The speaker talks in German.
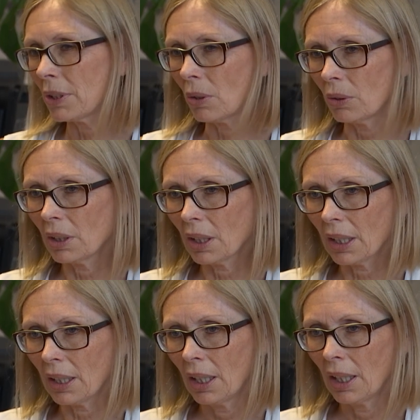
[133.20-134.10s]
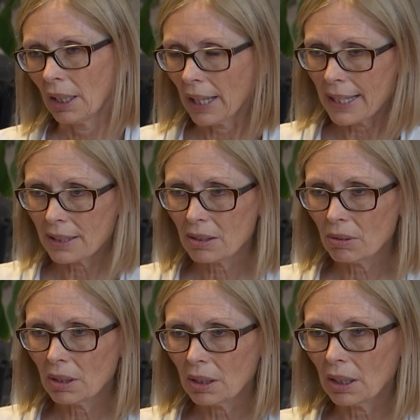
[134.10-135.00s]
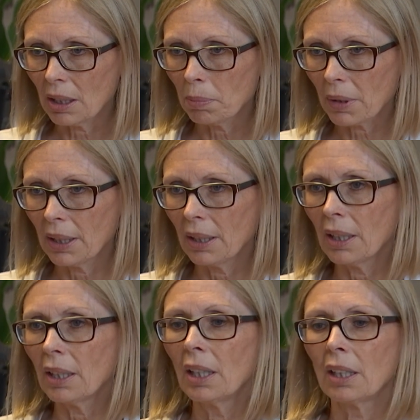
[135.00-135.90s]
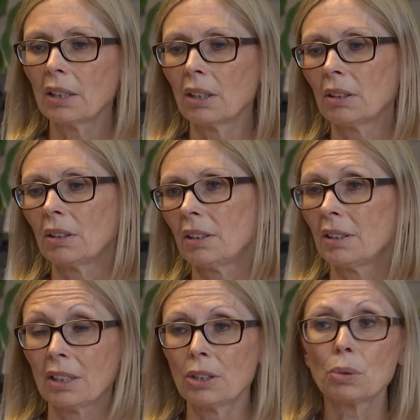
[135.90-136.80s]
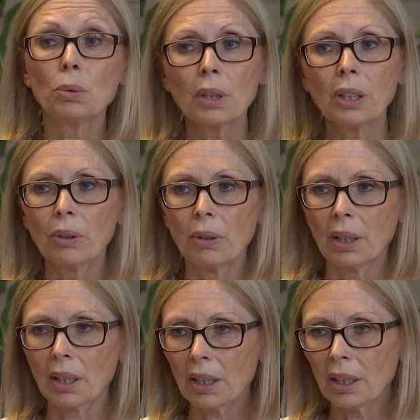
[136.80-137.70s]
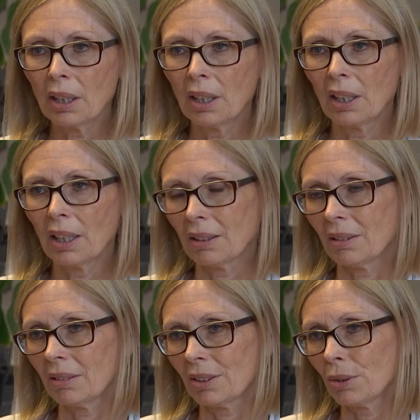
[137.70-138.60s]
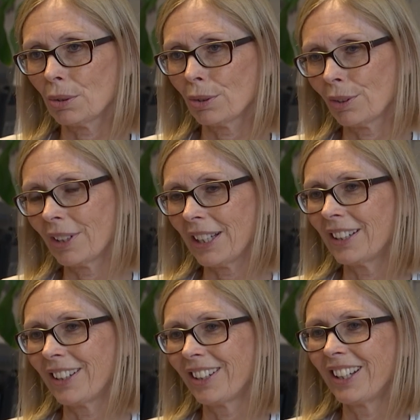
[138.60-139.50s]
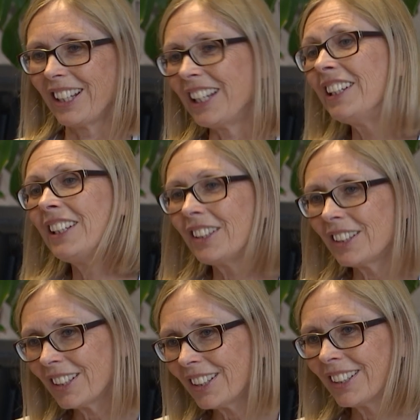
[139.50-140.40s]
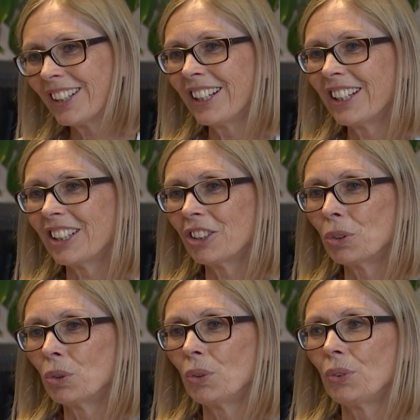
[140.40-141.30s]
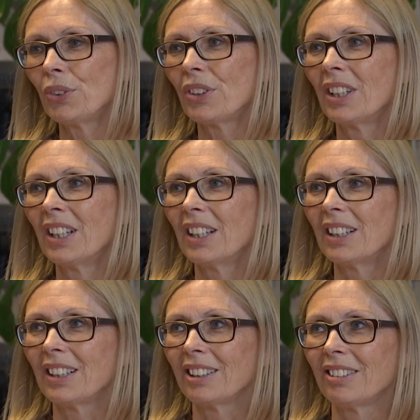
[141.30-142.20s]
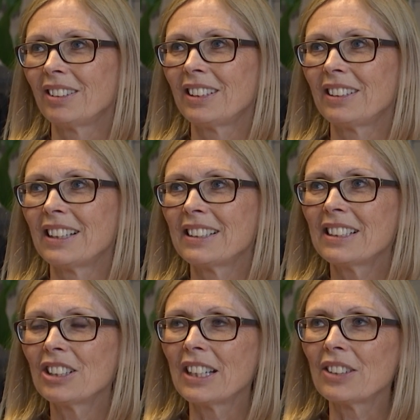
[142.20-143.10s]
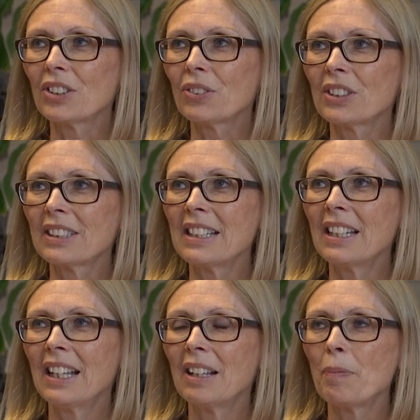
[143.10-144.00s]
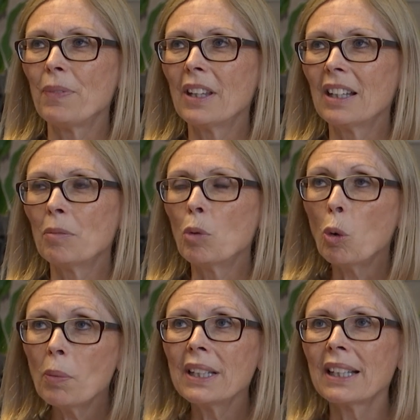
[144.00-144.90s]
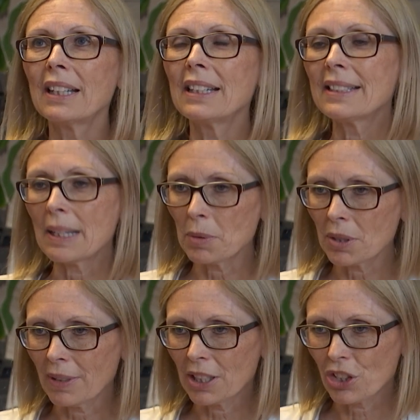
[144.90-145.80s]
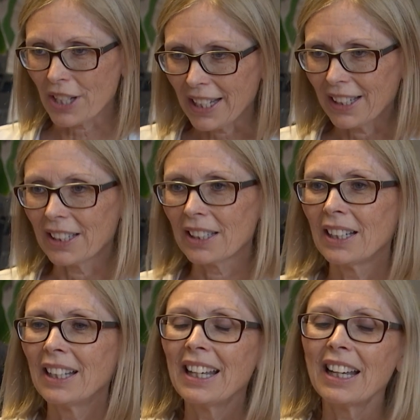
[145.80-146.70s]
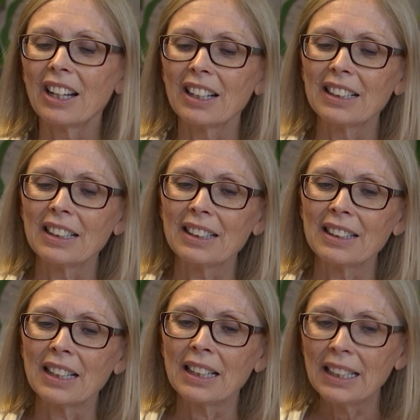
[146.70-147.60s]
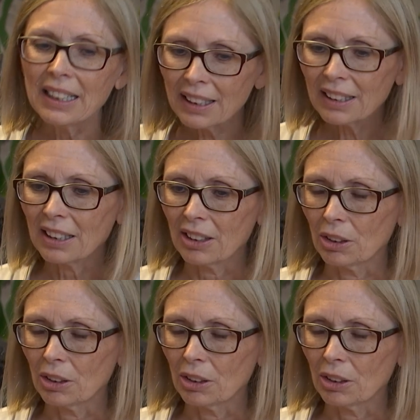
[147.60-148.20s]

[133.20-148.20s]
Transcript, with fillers: besondere Leistungen erbringe, dann dazugehöre, äh, sozusagen einer Elite und äh, das ist ja etwas, was den momentan den Selbstwert steigert. Dahinter